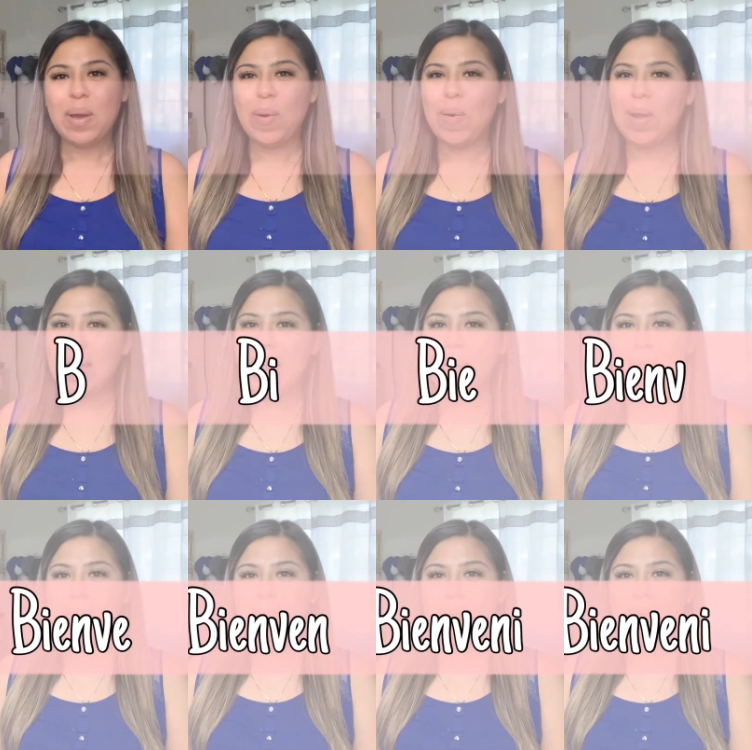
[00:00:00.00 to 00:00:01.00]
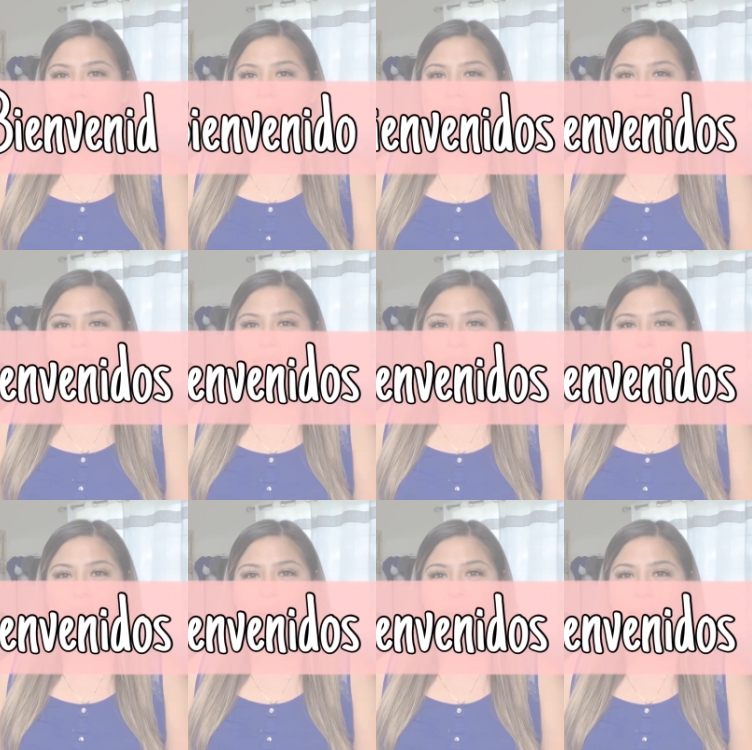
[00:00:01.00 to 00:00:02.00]
Hola, bienvenidos
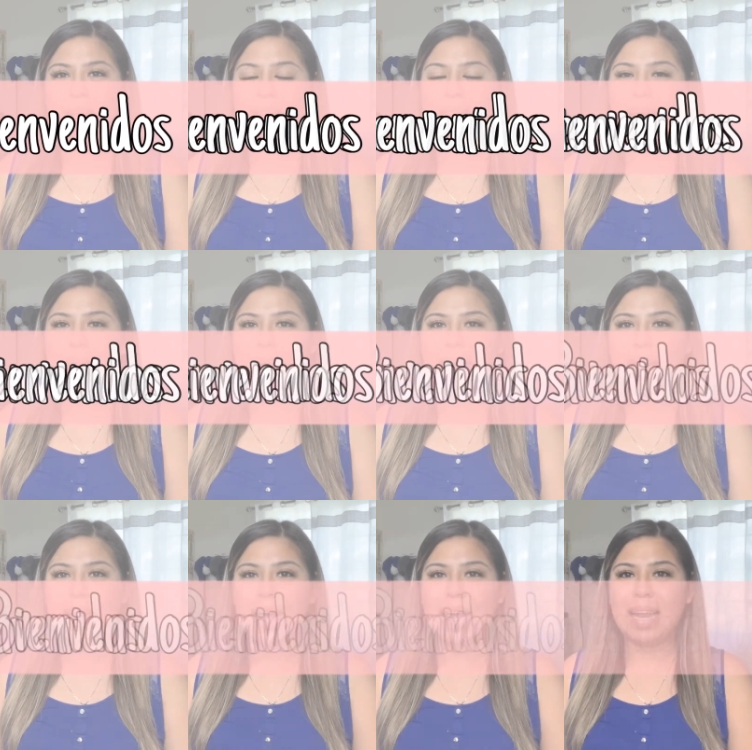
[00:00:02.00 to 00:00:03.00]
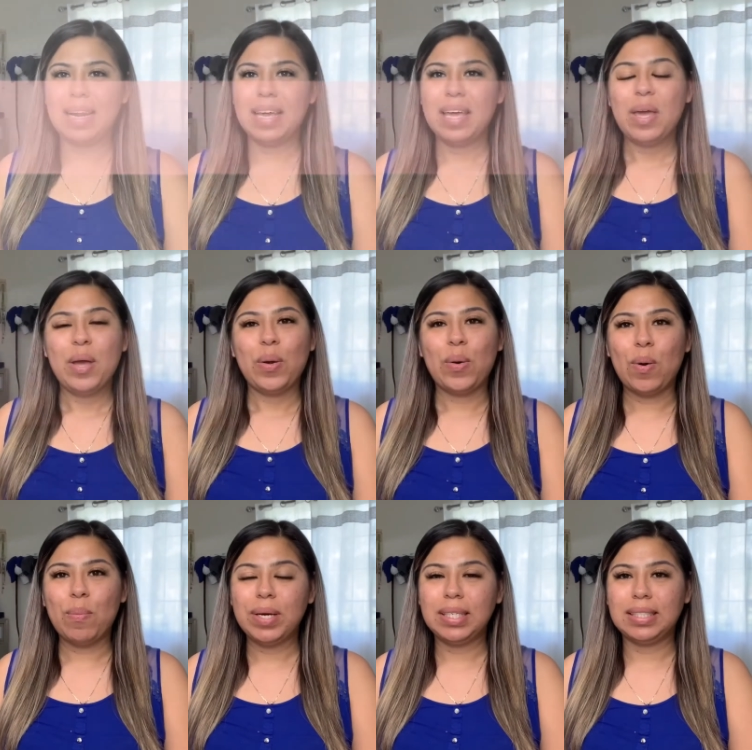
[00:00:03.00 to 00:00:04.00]
nuevamente a mi canal.
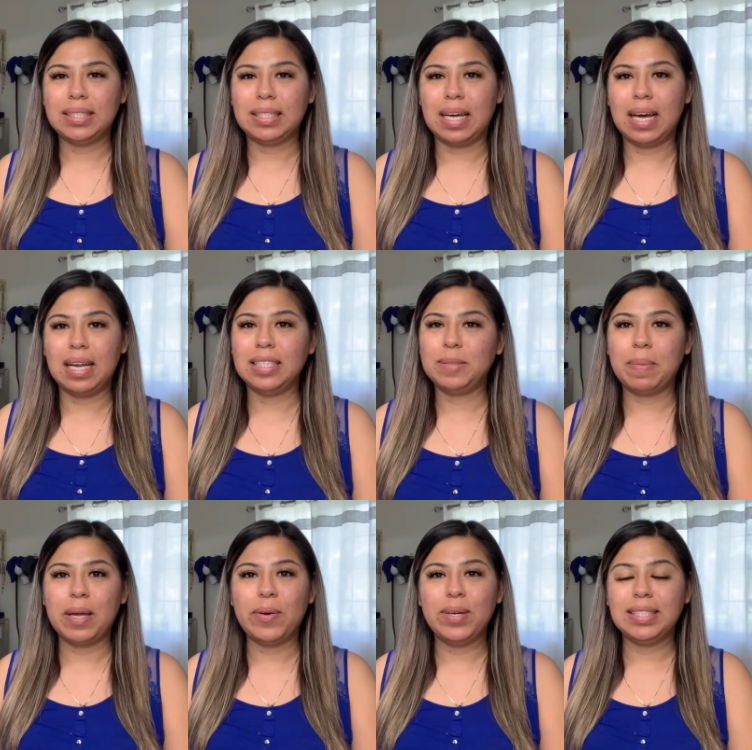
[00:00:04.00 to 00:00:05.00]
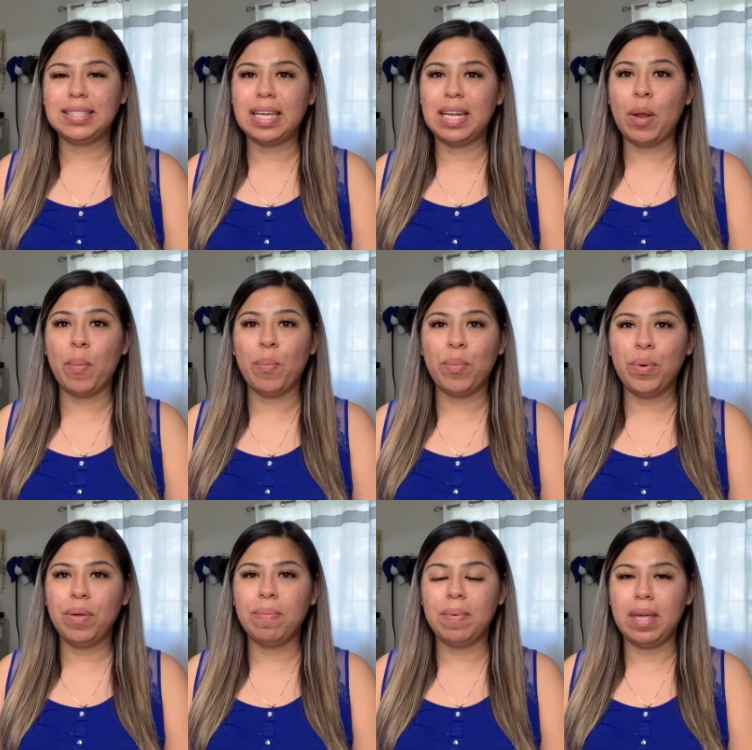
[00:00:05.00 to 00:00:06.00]
¿Cómo están? Espero estén
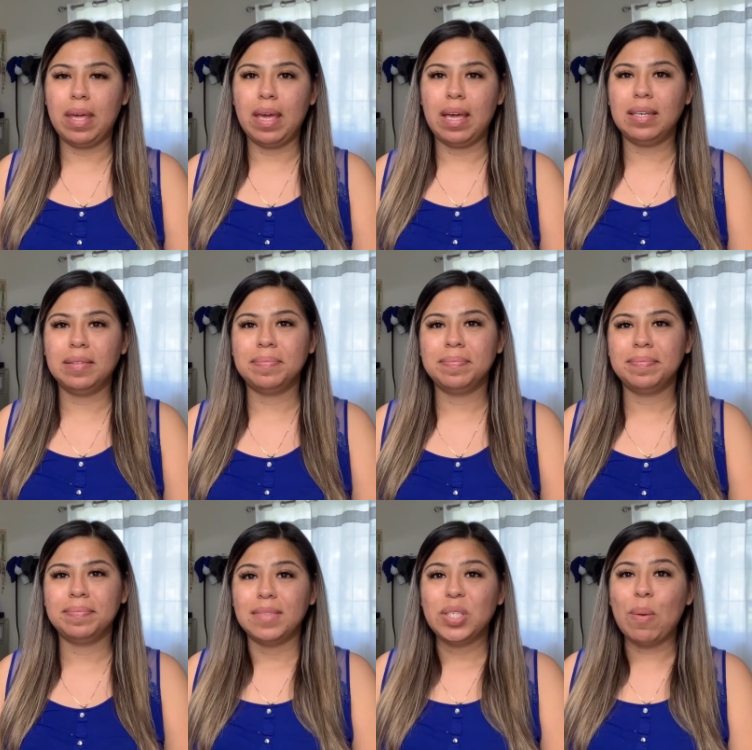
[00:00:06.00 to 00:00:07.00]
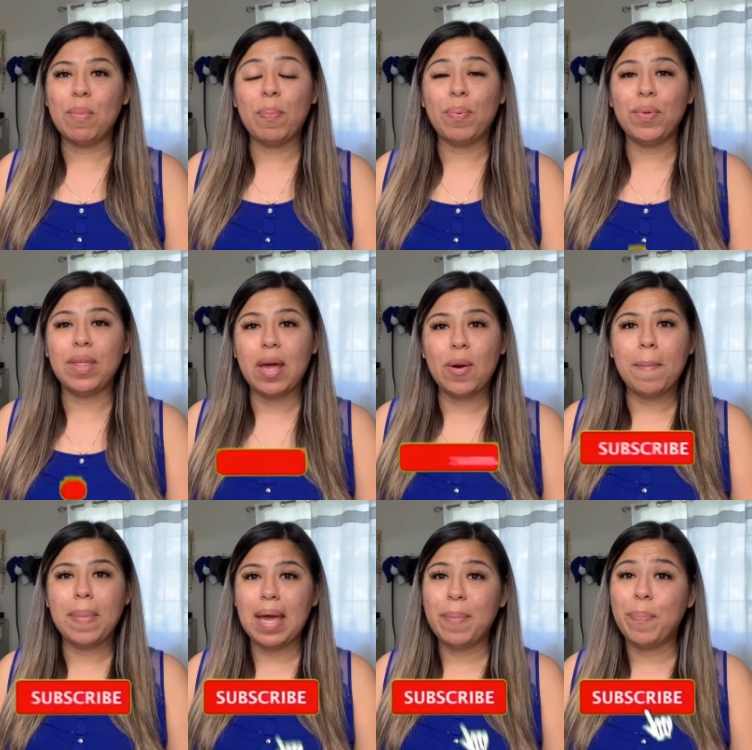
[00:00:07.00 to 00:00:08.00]
muy bien. Como pudieron
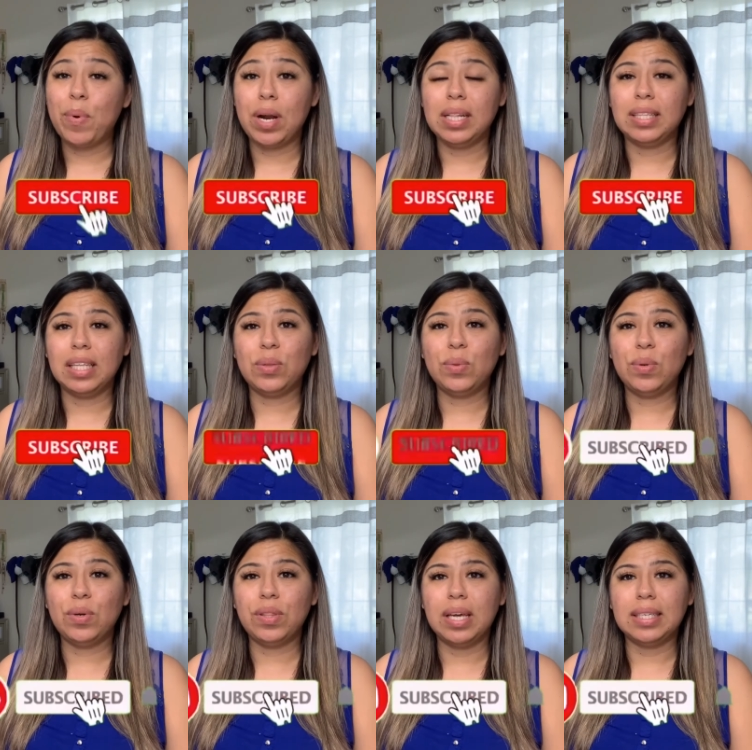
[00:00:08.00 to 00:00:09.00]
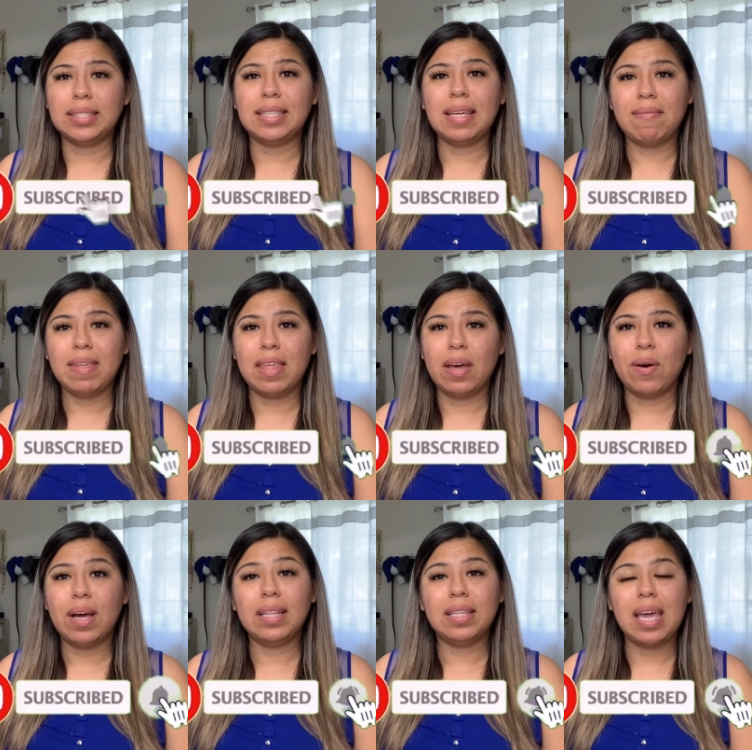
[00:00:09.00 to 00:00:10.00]
ver por el título de este video,
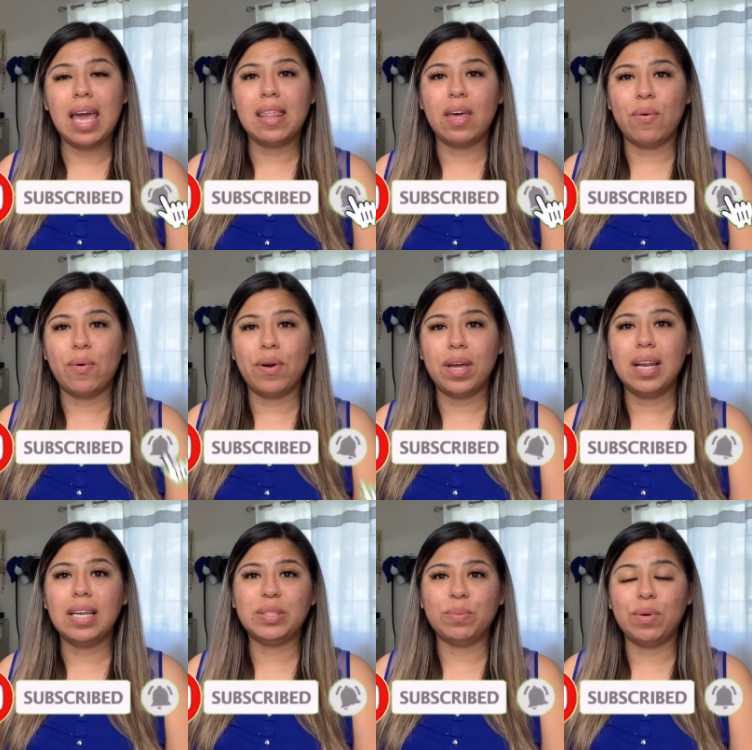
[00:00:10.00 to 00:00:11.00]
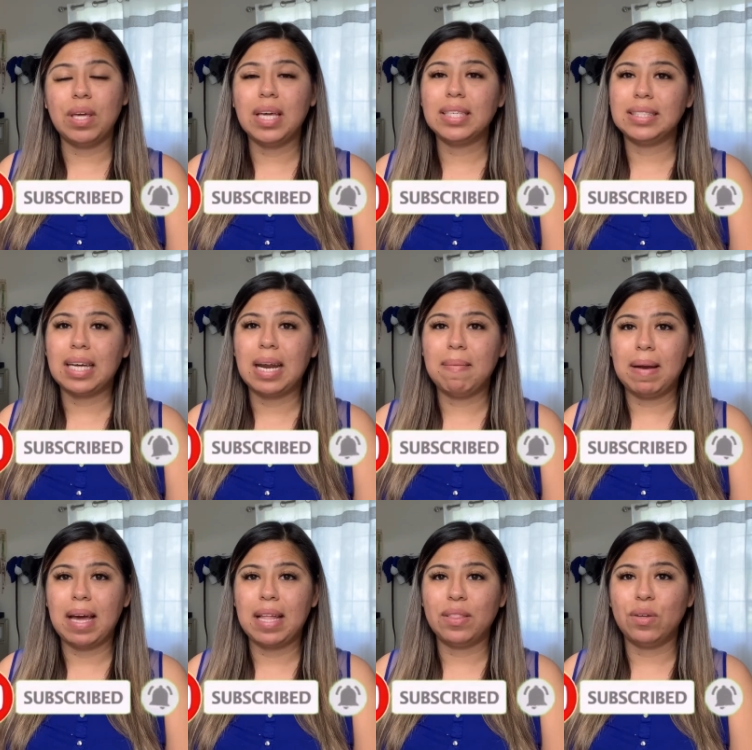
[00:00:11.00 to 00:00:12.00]
el día de hoy les voy a estar
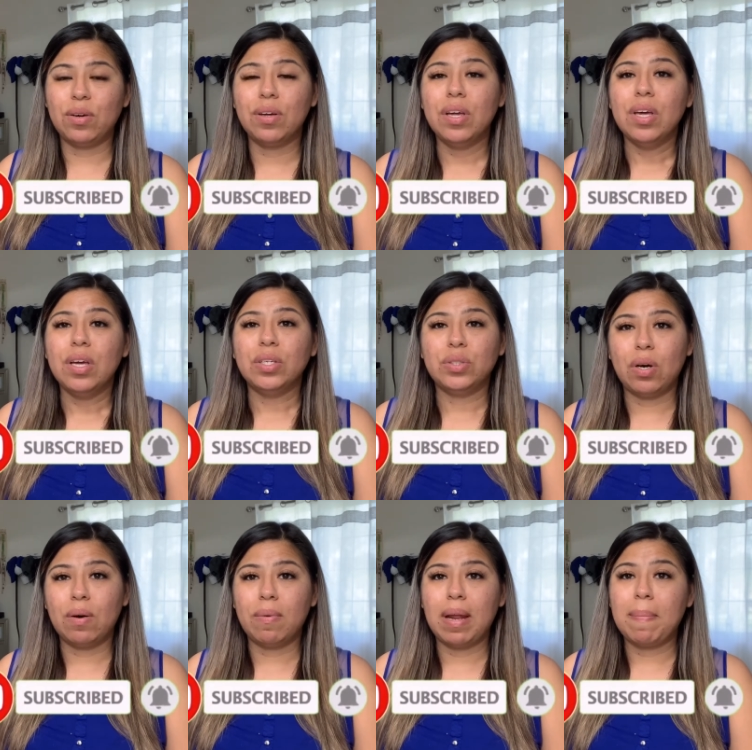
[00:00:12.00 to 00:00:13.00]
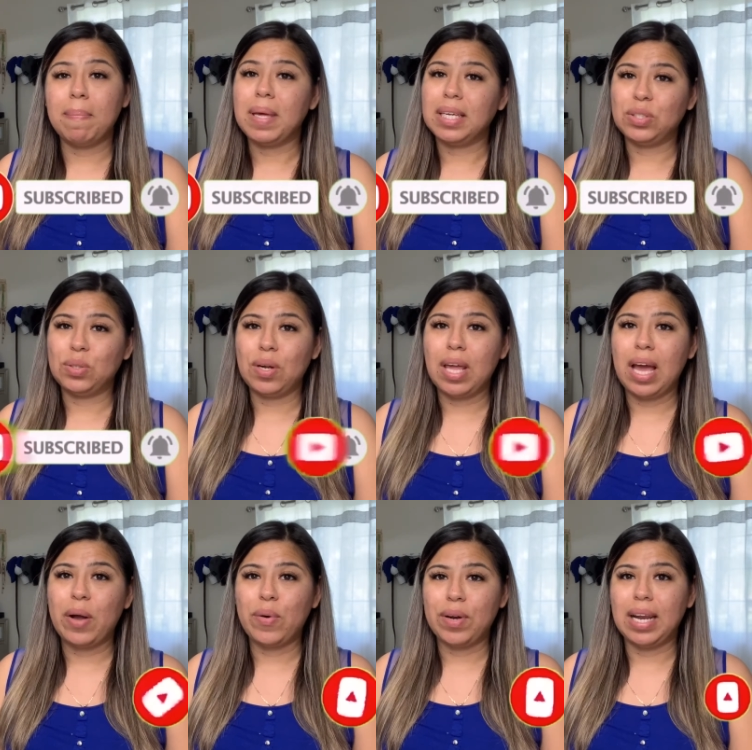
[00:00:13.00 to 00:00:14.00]
hablando sobre mi
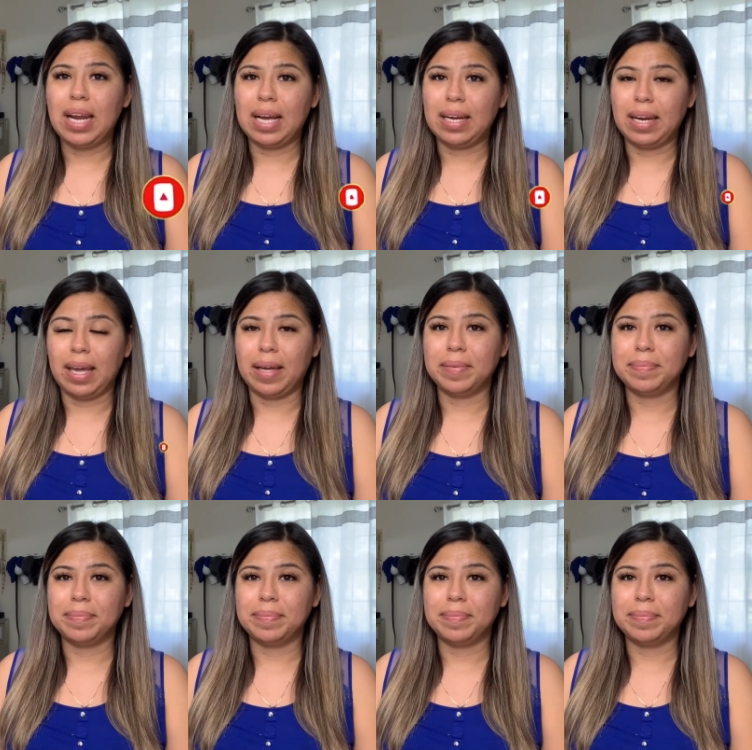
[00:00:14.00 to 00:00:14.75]
historia con el acné.